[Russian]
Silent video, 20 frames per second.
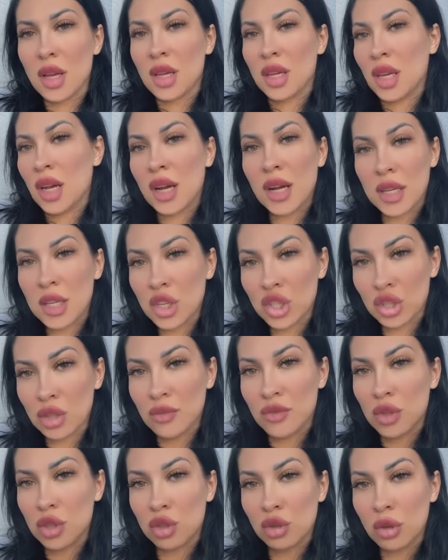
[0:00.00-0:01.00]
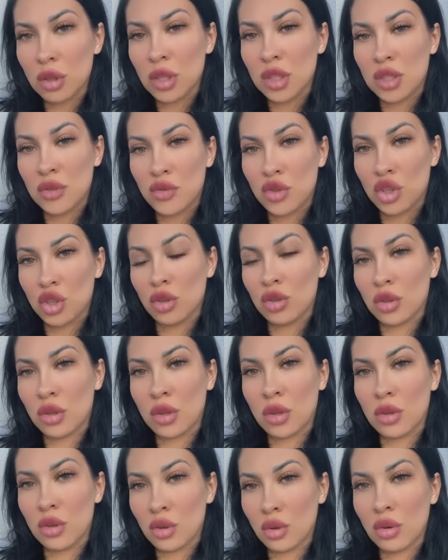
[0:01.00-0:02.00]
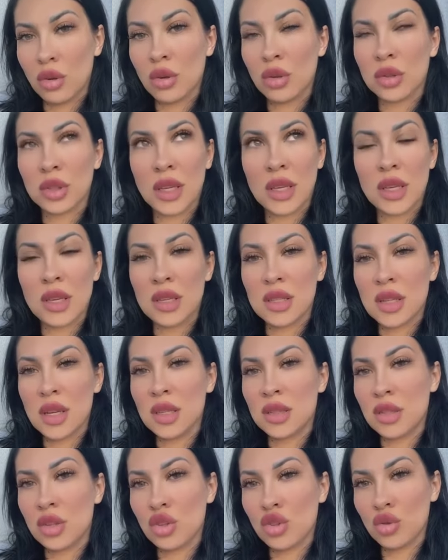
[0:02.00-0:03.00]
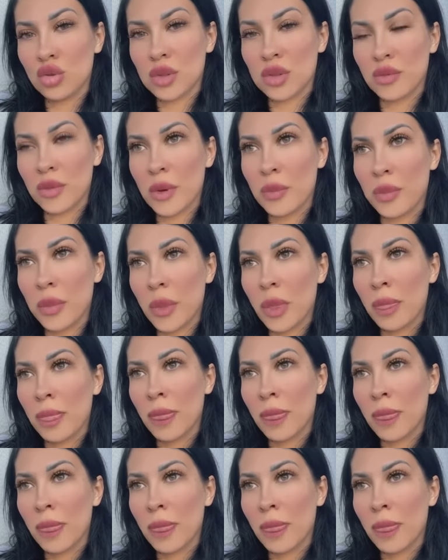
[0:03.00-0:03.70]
Я, конечно, веселая девчонка, но такие, знаете, чувства